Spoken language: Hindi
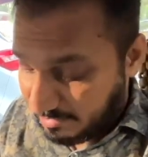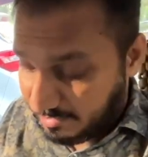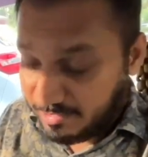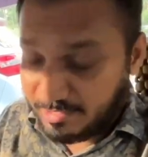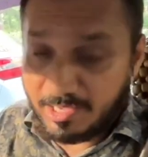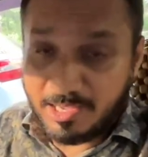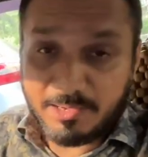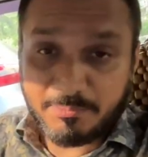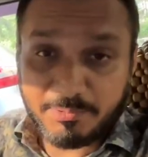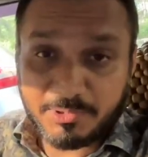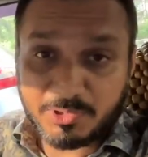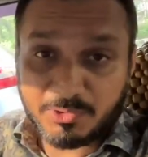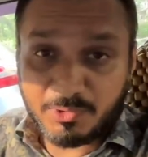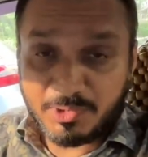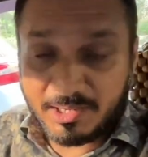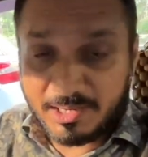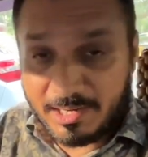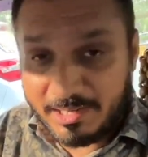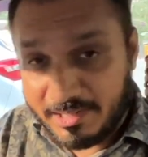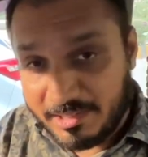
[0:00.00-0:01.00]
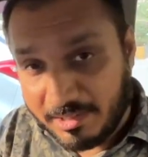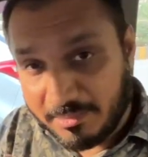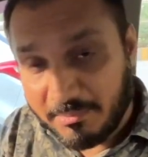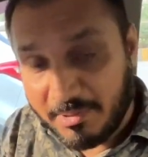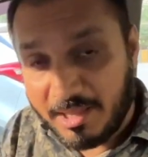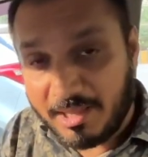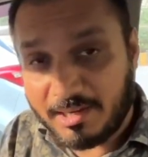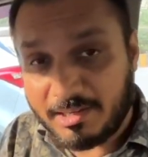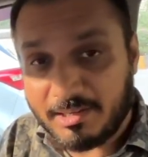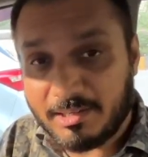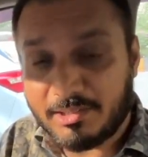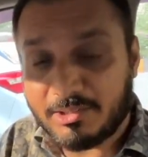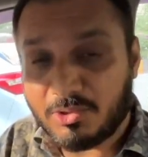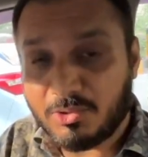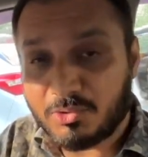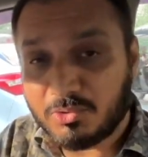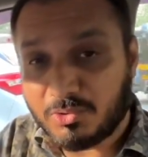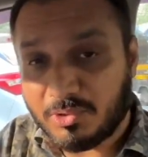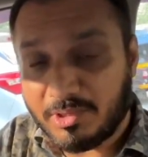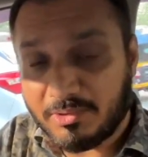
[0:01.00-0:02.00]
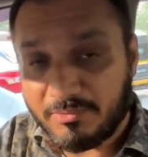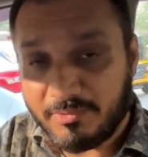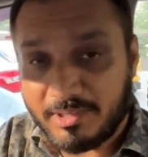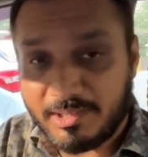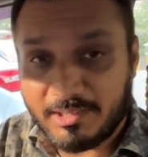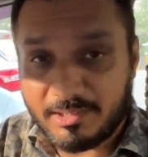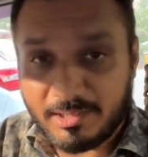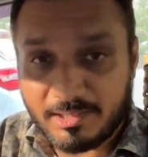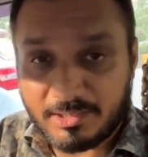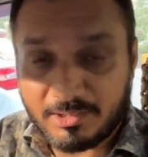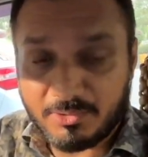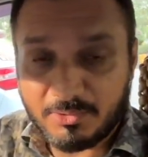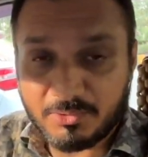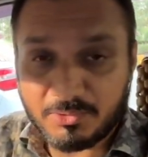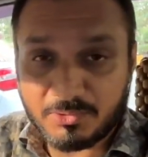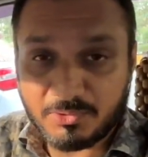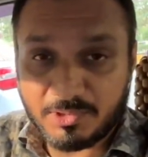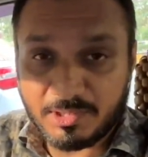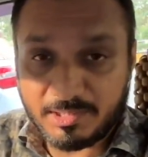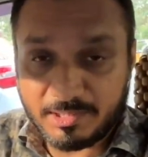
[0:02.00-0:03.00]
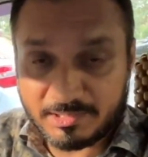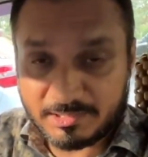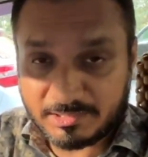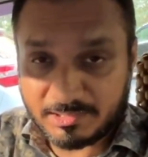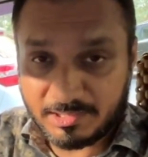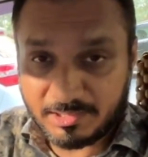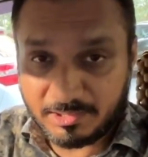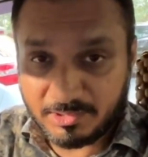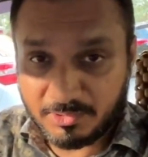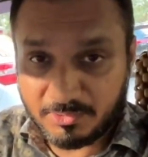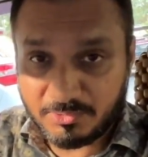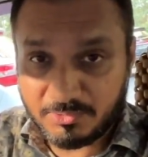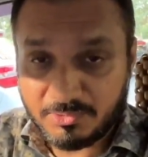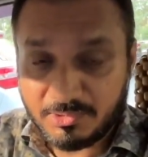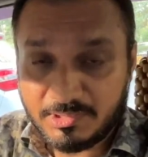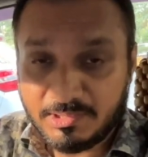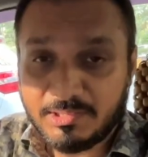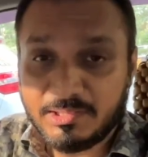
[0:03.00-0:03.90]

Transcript: यहाँ पे थोड़ा गाड़ी के बाहर निकलता हूँ थोड़ा वेट करता हूँ थोड़ा रेस्ट करता हूँ